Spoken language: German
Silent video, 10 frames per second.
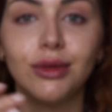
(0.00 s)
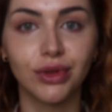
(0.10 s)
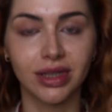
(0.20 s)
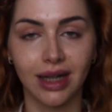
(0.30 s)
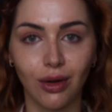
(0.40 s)
die
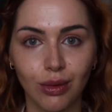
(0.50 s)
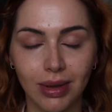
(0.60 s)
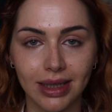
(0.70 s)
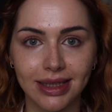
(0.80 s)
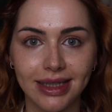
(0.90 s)
untere
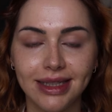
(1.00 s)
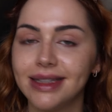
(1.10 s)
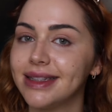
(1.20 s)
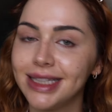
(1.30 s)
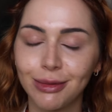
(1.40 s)
Augenpartie
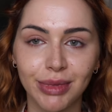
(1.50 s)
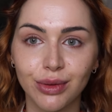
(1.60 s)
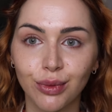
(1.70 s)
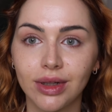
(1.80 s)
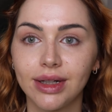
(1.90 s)
ist nicht mehr
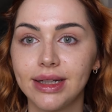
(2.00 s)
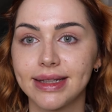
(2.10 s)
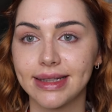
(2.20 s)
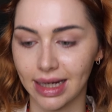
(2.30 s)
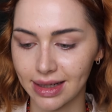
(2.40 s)
dunkel,
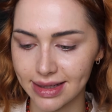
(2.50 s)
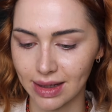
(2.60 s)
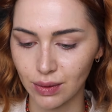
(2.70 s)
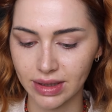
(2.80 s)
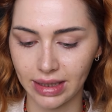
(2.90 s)
es ist alles
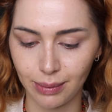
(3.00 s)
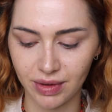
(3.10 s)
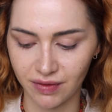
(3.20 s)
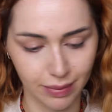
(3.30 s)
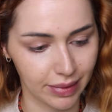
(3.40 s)

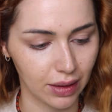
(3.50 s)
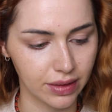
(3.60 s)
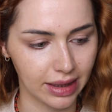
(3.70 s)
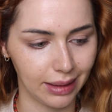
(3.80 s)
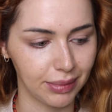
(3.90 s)
ausgeebnet, was man
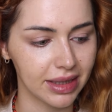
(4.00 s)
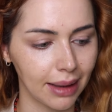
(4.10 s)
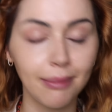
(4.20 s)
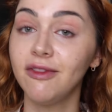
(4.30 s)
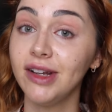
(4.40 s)
ausgeebnet
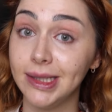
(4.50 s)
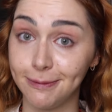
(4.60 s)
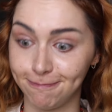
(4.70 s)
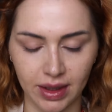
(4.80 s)
haben will.